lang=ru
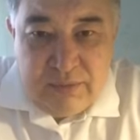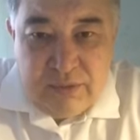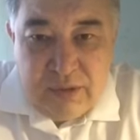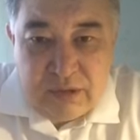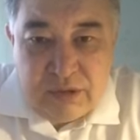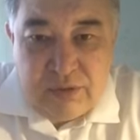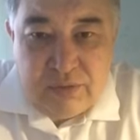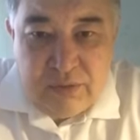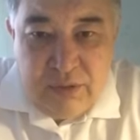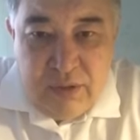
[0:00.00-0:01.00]
Так что
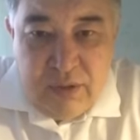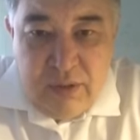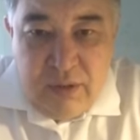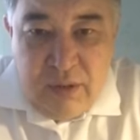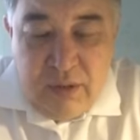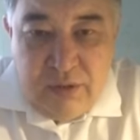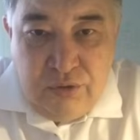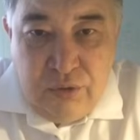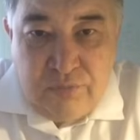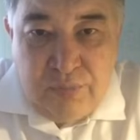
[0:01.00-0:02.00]

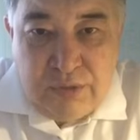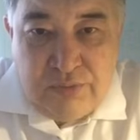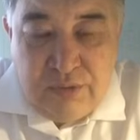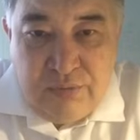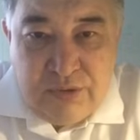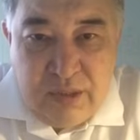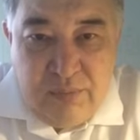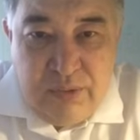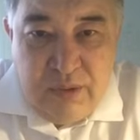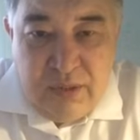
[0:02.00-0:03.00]
идем, по сути, в
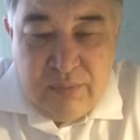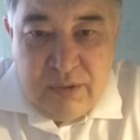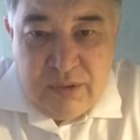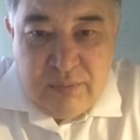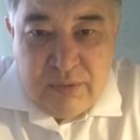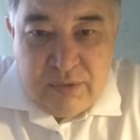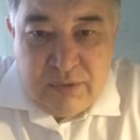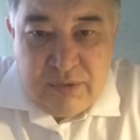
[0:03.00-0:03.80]
стабильном ритме.